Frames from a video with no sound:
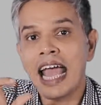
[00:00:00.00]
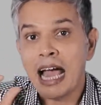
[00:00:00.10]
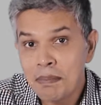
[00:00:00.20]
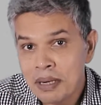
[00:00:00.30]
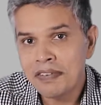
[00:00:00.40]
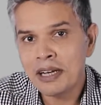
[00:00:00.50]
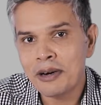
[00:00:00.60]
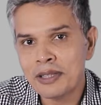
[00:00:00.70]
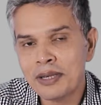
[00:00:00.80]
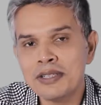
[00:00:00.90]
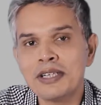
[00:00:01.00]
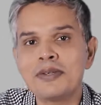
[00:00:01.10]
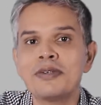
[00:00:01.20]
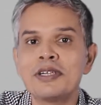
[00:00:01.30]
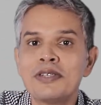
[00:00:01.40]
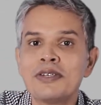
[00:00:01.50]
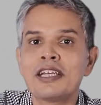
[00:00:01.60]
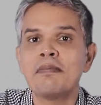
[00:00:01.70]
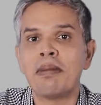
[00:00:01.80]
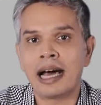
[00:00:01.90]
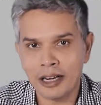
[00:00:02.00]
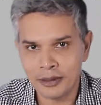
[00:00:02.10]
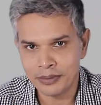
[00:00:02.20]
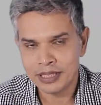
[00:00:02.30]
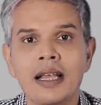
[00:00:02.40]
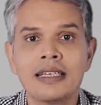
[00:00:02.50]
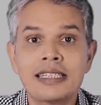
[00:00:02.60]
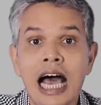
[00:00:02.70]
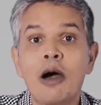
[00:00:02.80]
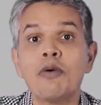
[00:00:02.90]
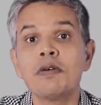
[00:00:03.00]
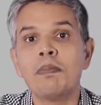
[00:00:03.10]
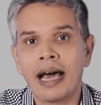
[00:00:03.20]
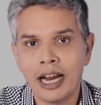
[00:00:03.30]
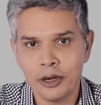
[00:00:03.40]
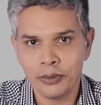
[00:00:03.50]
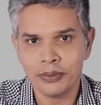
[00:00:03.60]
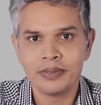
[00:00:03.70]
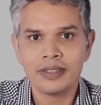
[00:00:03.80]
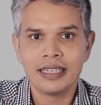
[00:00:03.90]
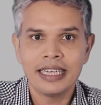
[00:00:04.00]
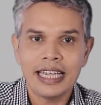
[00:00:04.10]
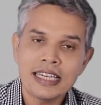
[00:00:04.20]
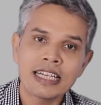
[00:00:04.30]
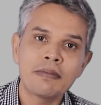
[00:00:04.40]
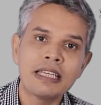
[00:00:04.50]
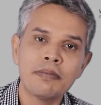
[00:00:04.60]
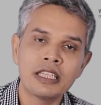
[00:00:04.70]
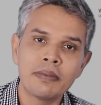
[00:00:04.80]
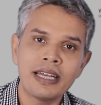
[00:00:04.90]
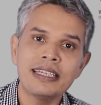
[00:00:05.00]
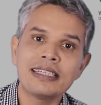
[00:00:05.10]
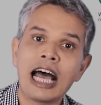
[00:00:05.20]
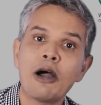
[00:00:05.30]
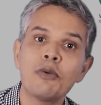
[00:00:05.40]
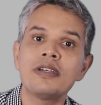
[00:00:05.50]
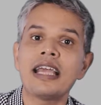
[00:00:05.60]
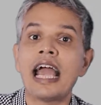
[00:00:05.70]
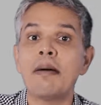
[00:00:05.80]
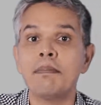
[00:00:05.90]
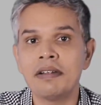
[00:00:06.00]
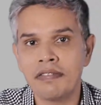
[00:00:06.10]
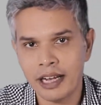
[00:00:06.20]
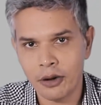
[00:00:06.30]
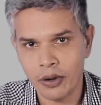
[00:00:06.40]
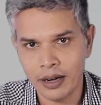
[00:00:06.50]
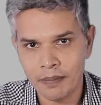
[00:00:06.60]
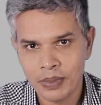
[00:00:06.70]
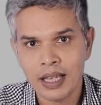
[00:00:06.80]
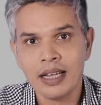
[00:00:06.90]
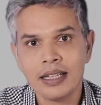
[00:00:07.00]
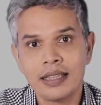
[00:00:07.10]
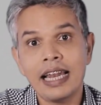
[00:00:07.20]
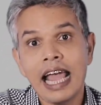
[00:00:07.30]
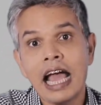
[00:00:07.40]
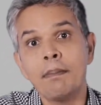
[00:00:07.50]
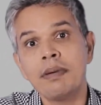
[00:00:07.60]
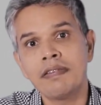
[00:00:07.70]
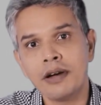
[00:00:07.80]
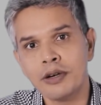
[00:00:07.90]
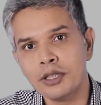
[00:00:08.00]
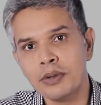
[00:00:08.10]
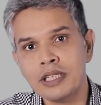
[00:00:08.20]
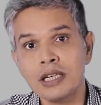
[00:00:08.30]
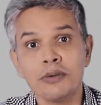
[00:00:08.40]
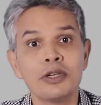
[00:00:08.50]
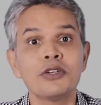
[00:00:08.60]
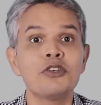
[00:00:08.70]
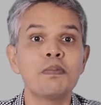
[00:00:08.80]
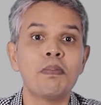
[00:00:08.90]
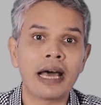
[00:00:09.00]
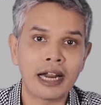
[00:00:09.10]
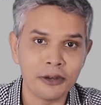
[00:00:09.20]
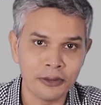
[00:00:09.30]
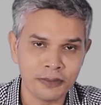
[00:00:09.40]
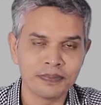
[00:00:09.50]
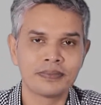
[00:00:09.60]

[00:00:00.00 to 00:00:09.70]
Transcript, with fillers: অ্যাম্পলিফাই অর্থ হচ্ছে কোনো কিছুকে বাড়ানো সাউন্ড বাড়ানো এটাকে আমি কি বলতে পারি সাউন্ড অ্যাম্পলিফাই করা তাহলে অ্যাম্পলিফাই অর্থ হচ্ছে কোনো কিছু বাড়ানো